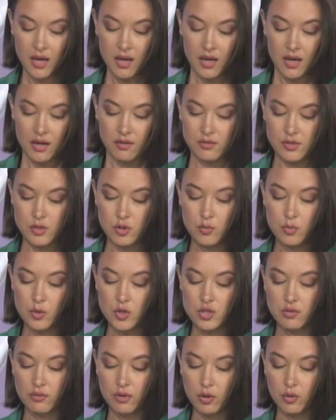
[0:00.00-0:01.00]
Весной
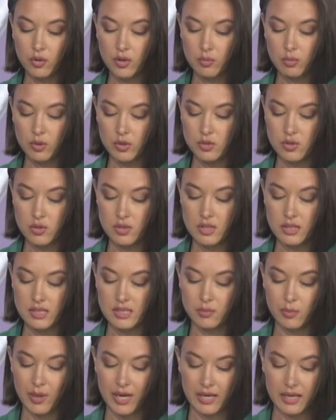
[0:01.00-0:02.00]
прошлого года был создан
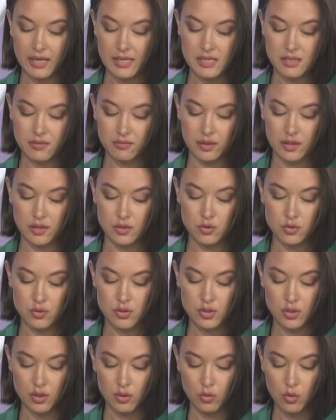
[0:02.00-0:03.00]
Забайкальский волонтерский